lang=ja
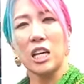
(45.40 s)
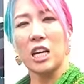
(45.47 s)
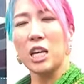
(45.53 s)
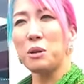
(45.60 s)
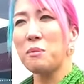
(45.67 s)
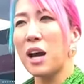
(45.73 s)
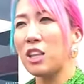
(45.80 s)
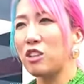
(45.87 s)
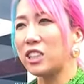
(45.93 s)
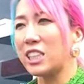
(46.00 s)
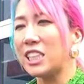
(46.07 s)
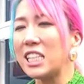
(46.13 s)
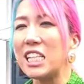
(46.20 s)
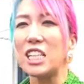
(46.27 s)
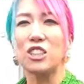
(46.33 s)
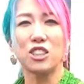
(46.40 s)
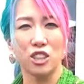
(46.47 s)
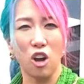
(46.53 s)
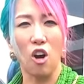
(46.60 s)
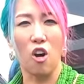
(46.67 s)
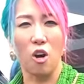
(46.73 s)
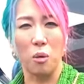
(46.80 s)
今あのシール
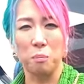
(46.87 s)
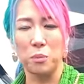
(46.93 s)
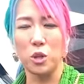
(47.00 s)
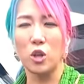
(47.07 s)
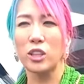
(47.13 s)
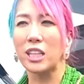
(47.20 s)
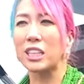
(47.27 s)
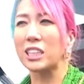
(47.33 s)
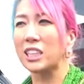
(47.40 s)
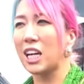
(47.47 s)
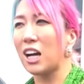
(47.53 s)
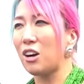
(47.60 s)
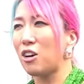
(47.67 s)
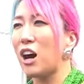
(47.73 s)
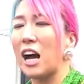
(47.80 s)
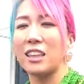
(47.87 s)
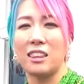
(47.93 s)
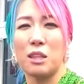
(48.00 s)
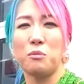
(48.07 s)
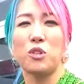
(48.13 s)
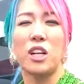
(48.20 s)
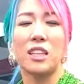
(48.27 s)
のプロテクターを貼っ
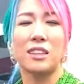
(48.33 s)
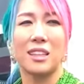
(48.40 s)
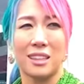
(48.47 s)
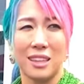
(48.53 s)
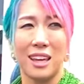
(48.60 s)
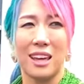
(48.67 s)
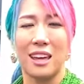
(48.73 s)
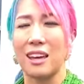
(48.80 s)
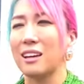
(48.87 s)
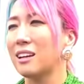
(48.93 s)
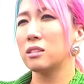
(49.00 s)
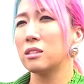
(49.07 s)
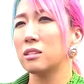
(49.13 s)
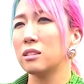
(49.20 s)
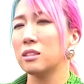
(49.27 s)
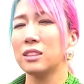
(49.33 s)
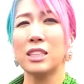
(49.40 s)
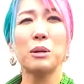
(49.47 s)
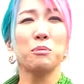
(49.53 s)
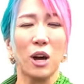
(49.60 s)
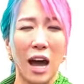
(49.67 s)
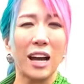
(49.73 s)
てもらってて
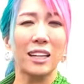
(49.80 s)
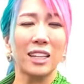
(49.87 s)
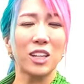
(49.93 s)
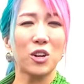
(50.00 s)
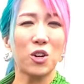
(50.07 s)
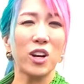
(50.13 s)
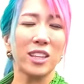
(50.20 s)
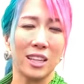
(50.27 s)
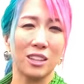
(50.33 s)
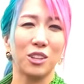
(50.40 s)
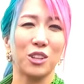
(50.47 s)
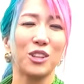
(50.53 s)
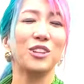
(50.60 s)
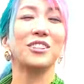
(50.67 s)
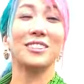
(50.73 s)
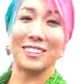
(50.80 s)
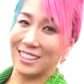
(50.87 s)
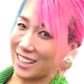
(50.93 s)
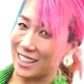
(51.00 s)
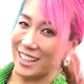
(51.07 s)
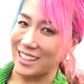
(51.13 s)
全部貼り終えたということで